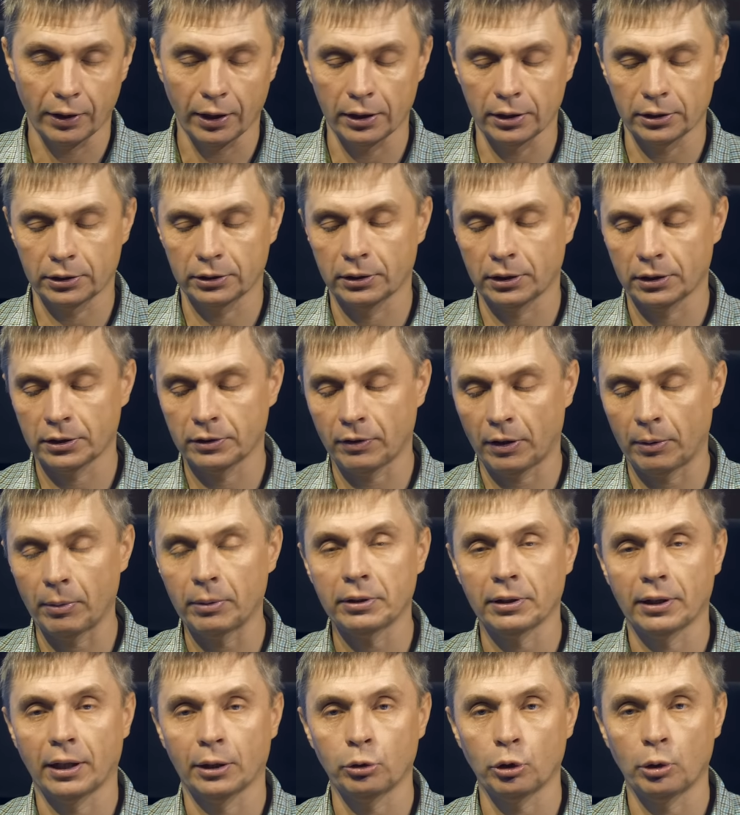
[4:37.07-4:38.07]
конечно,
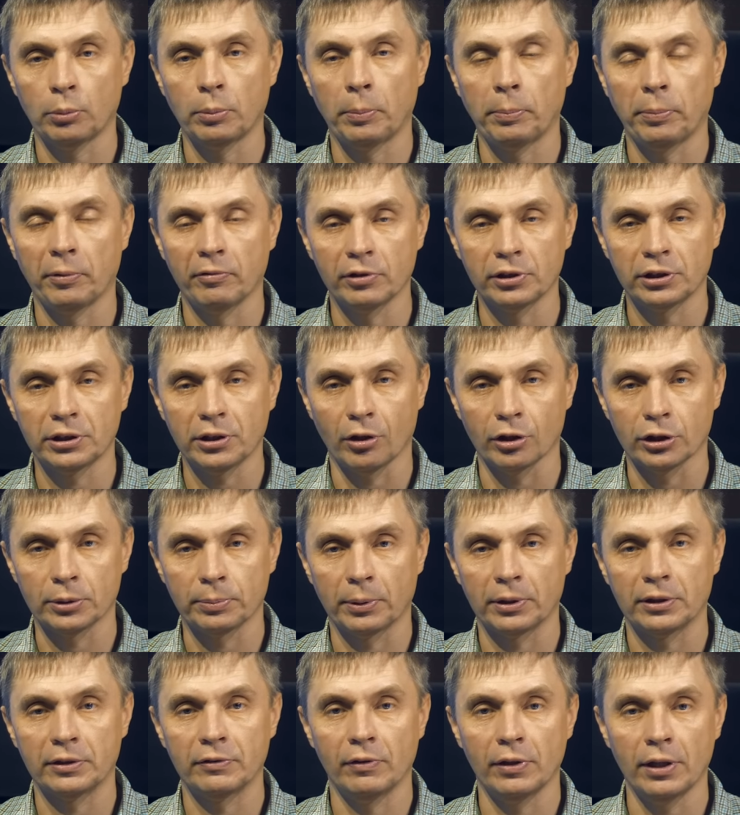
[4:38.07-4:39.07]
трансформатора, который бы повышал
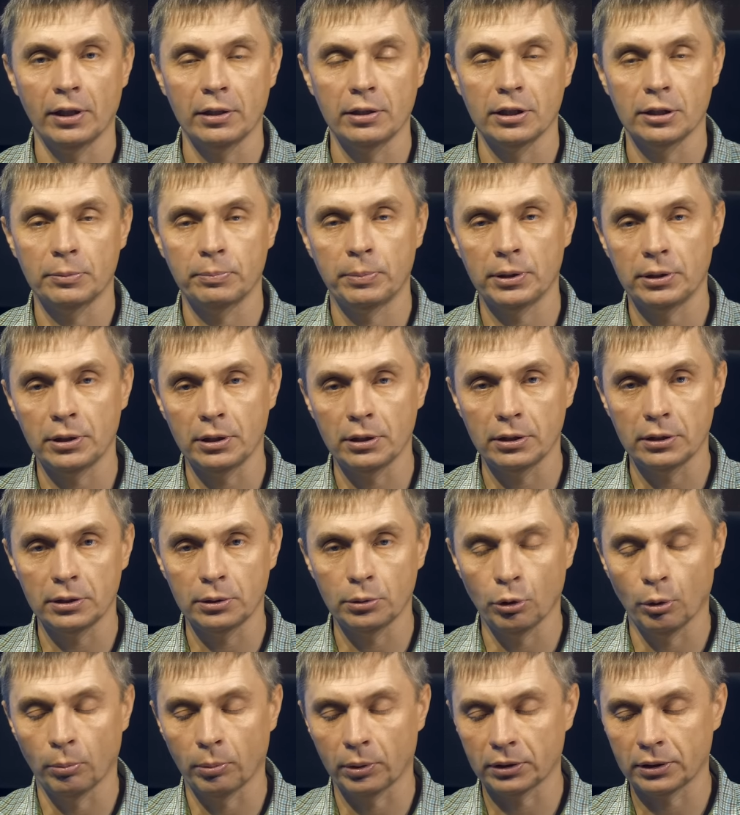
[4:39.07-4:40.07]
сопротивление из
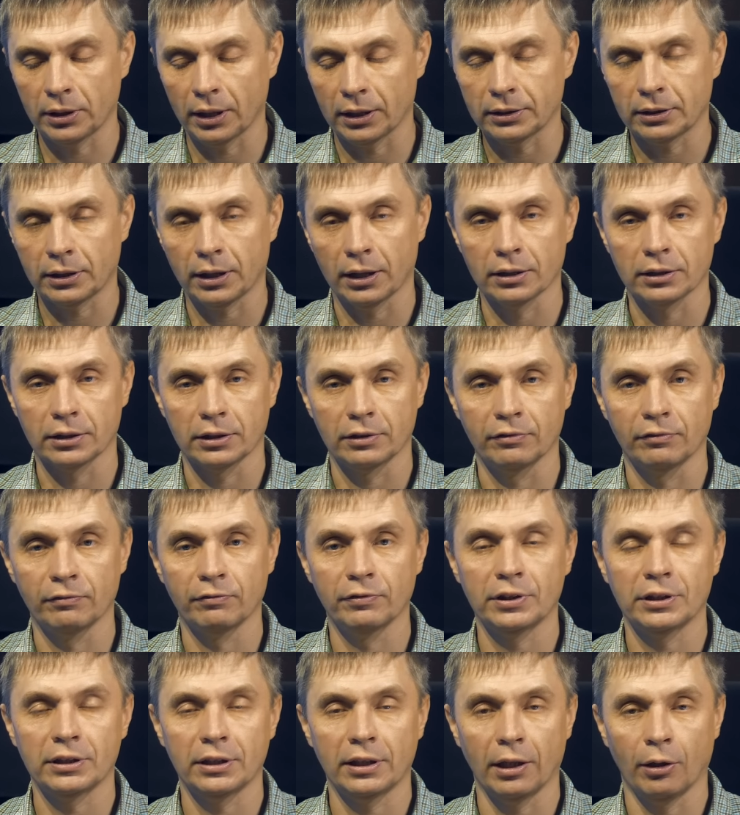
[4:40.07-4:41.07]
50 Ом радиостанции
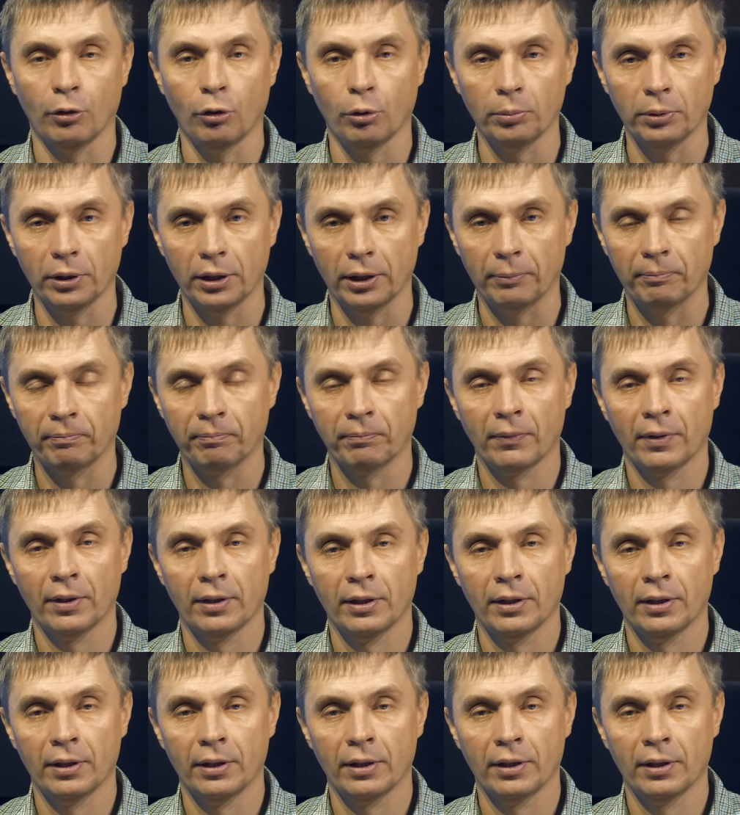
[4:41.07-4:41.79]
в высокоомное